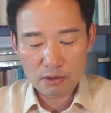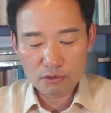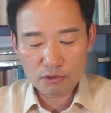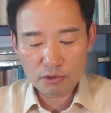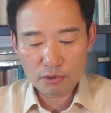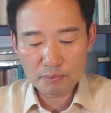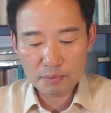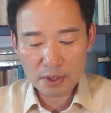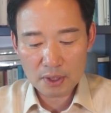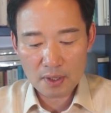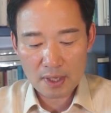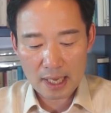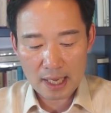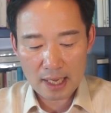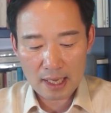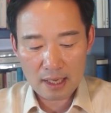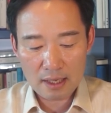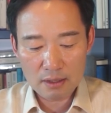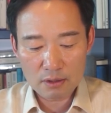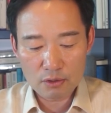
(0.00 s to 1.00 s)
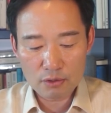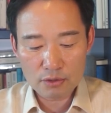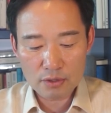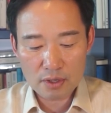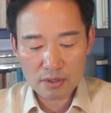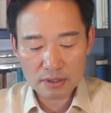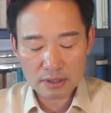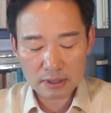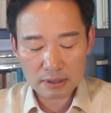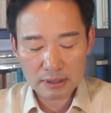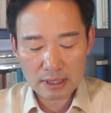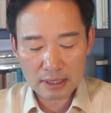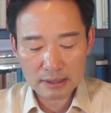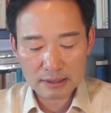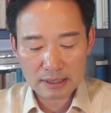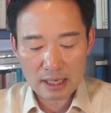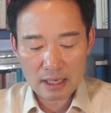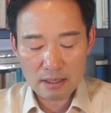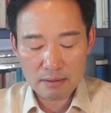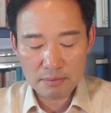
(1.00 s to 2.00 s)
쉼터에
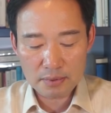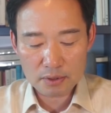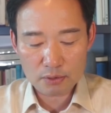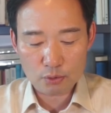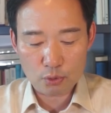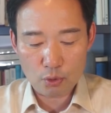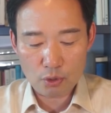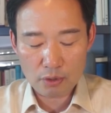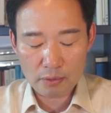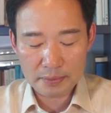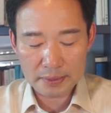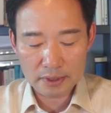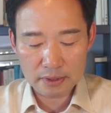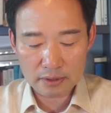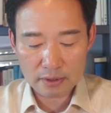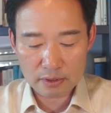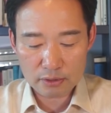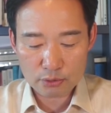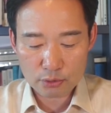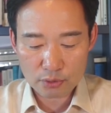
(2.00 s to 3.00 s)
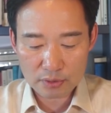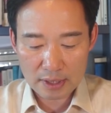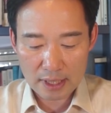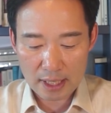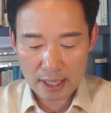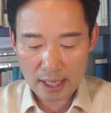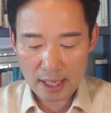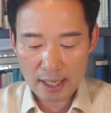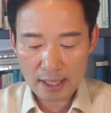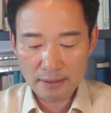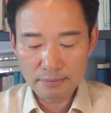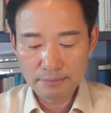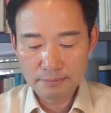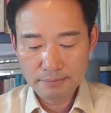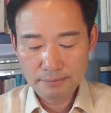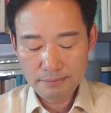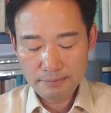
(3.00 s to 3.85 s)
류경식당 탈북 종업원들을 초대해